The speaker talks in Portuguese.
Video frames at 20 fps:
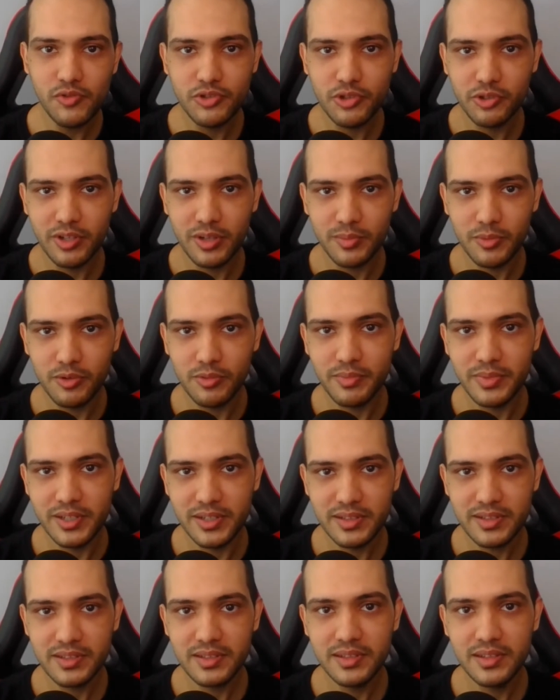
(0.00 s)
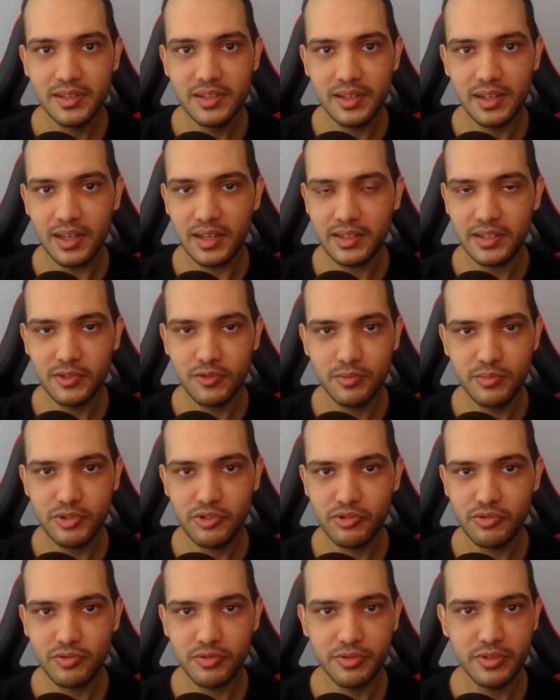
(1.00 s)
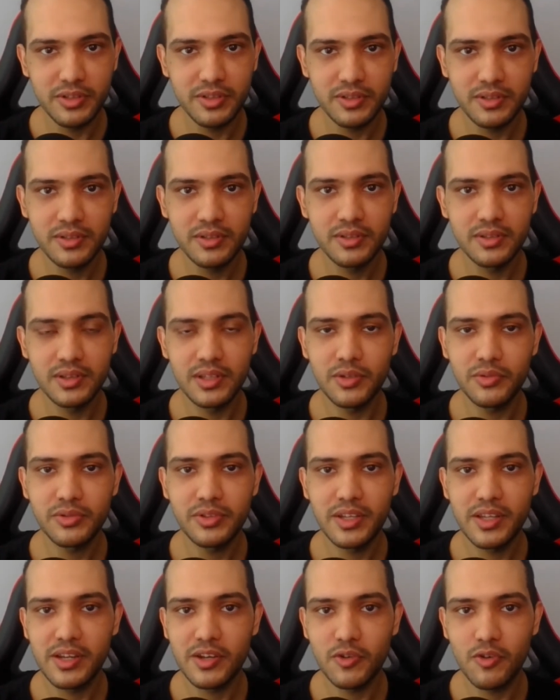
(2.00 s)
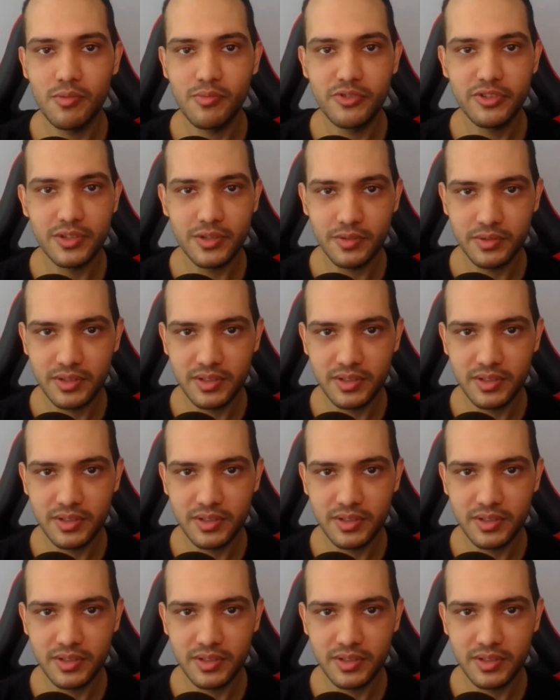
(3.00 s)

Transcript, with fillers: lá o dinheiro da poupança. Aqui com Bitcoin não teria como isso